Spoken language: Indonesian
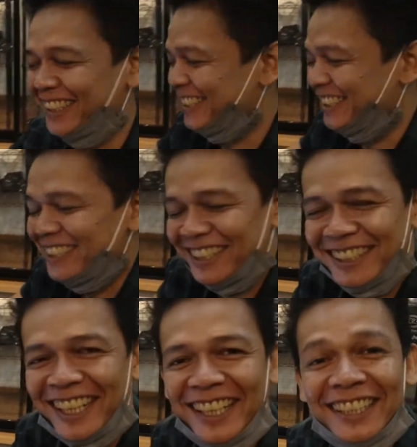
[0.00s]
Ini kita udah
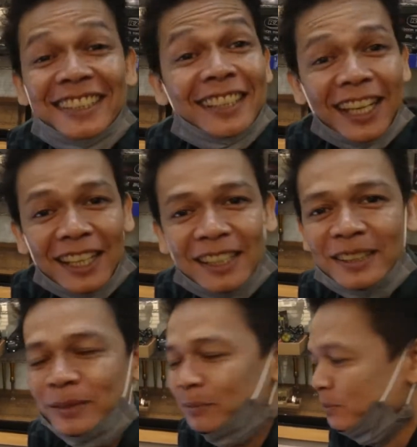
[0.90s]
selesai install,
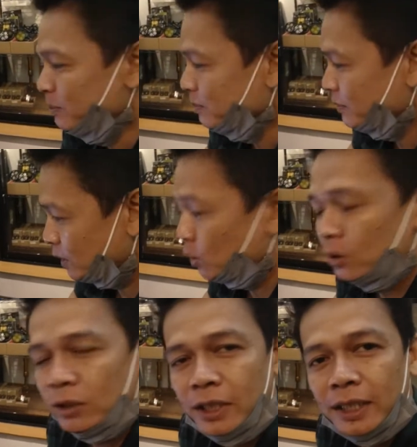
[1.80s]

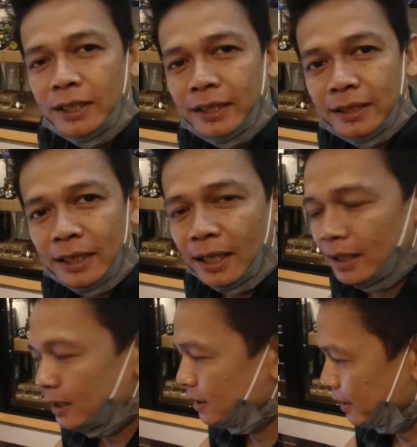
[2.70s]
download dan
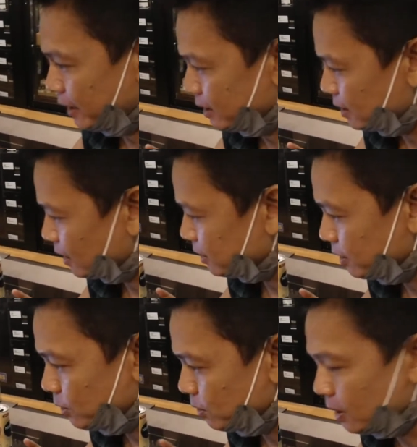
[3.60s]
install,
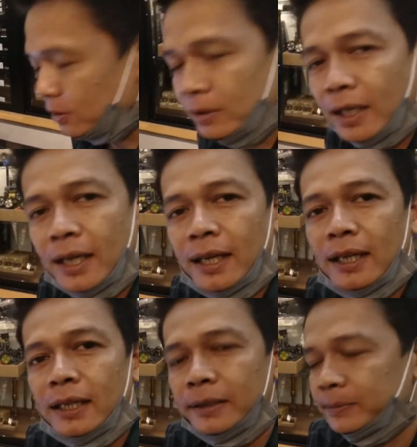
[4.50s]
registrasi juga udah.
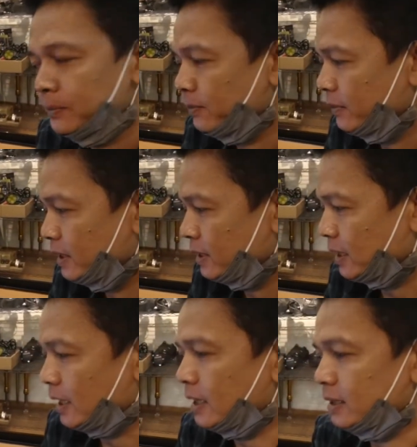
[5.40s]

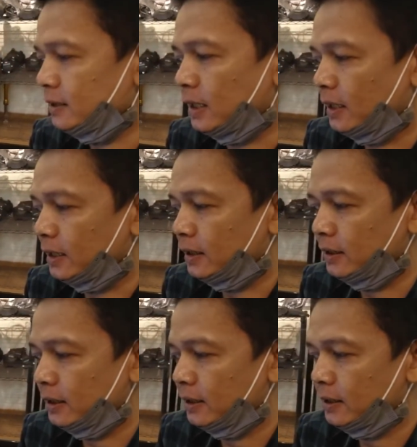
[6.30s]
Sekarang
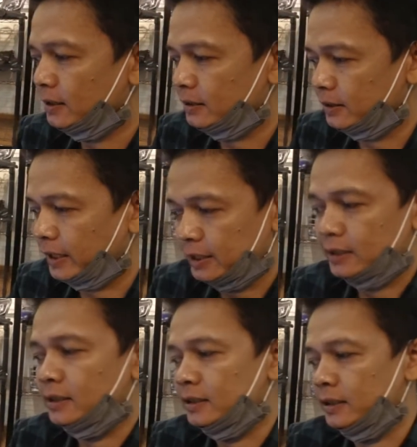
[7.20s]
saatnya
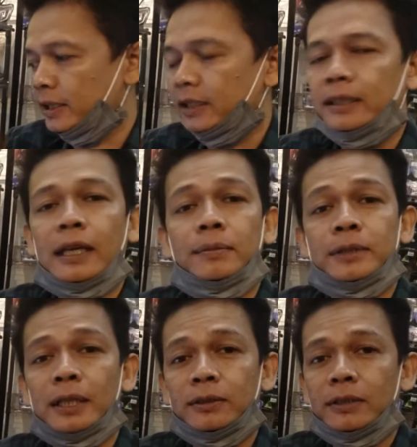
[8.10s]
next eh tahap
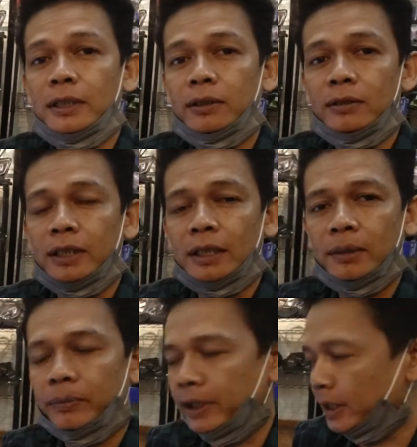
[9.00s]
selanjutnya itu
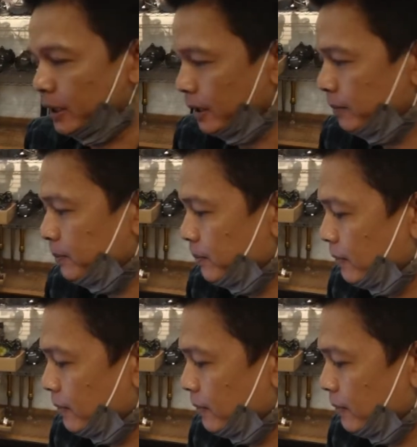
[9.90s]
kita pairing